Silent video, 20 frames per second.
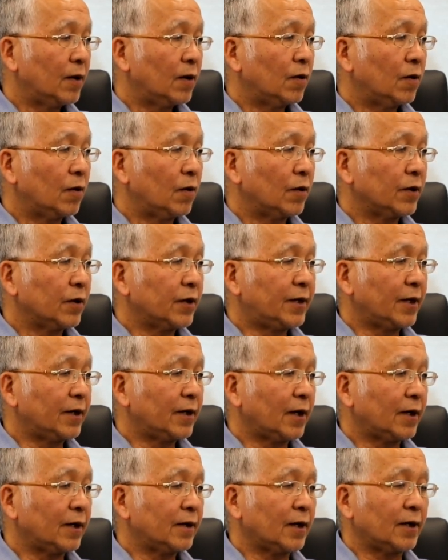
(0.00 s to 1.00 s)
一天
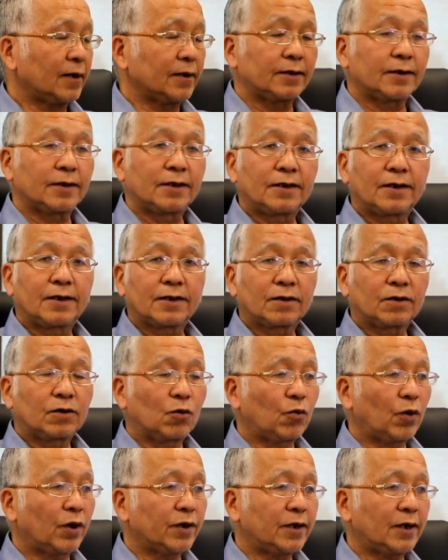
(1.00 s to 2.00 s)
点点，今天是个
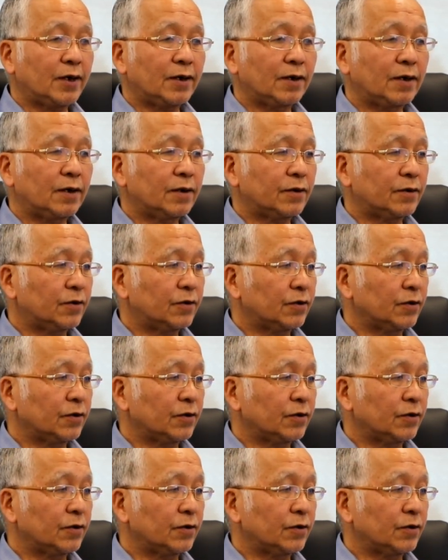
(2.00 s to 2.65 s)
关键时